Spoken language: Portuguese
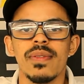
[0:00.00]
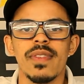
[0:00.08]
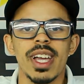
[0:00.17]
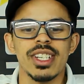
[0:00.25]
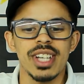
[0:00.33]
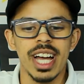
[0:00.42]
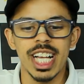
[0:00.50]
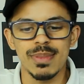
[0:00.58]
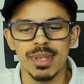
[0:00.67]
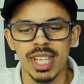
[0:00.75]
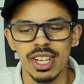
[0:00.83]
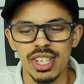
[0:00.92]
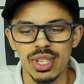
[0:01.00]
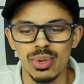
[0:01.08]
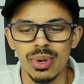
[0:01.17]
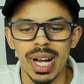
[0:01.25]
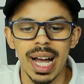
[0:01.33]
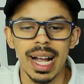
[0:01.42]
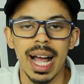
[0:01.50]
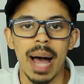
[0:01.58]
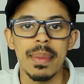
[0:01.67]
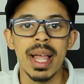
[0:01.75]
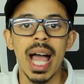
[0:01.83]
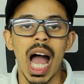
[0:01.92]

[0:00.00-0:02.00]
fecha aspas aí, disse o Kaká.